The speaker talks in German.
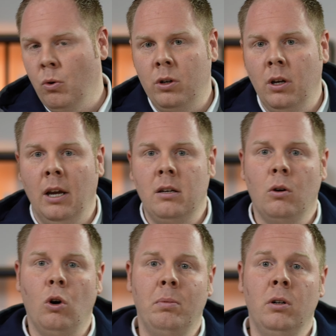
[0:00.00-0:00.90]
Android-Gerät
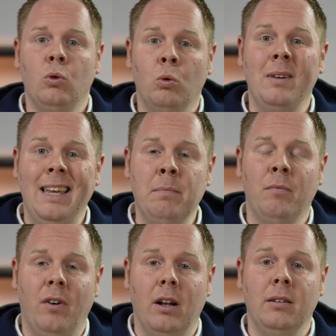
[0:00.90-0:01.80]
gekoppelt, um
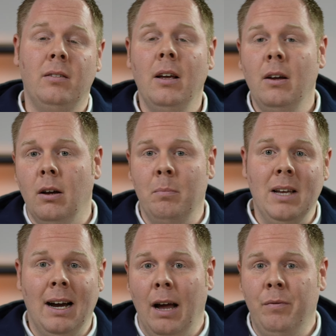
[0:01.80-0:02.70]
ebenfalls ähm,
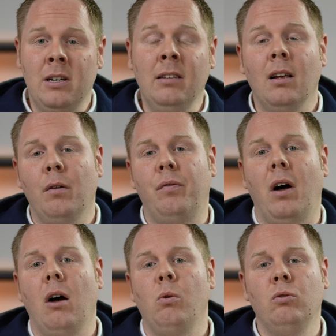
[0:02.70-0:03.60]
ja einfach diese
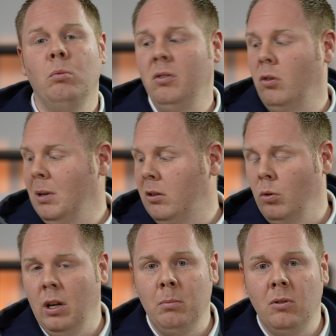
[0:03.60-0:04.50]
Erfahrung so ein bisschen
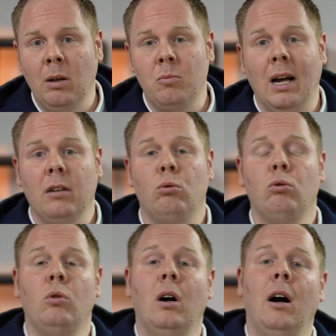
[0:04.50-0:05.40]
mitzunehmen. Es gibt dazu
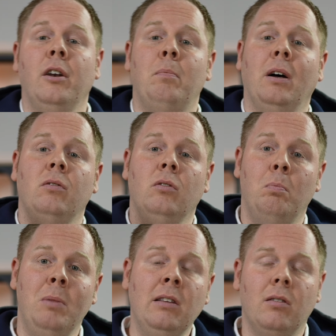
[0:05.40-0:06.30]
sogar eine
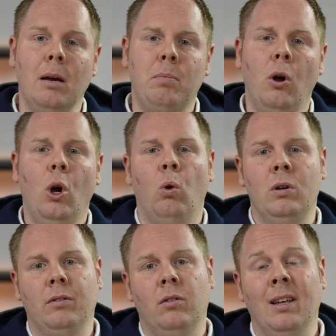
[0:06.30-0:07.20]
passende Beats-App
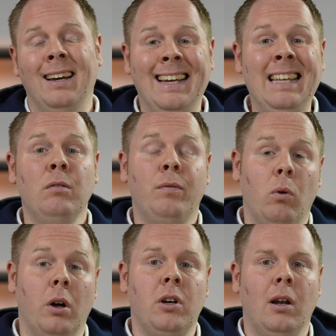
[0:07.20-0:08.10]
und das ist der
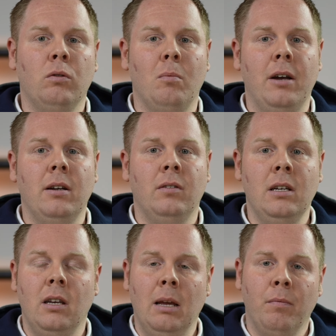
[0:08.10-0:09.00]
Riesenvorteil aus meiner
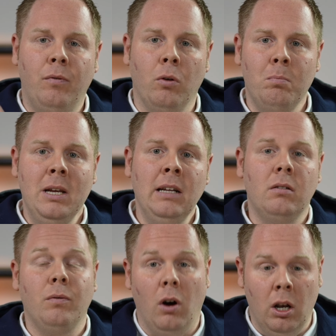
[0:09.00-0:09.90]
Sicht eben von
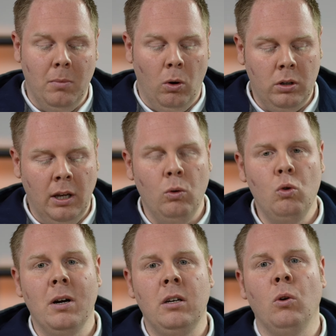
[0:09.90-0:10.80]
Beats, vor allem auch
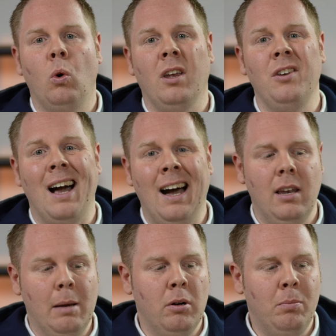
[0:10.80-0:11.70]
gegenüber den
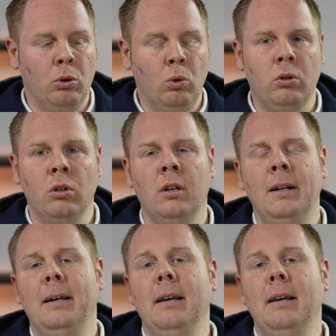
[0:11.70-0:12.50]
Original-Apple-Produkten,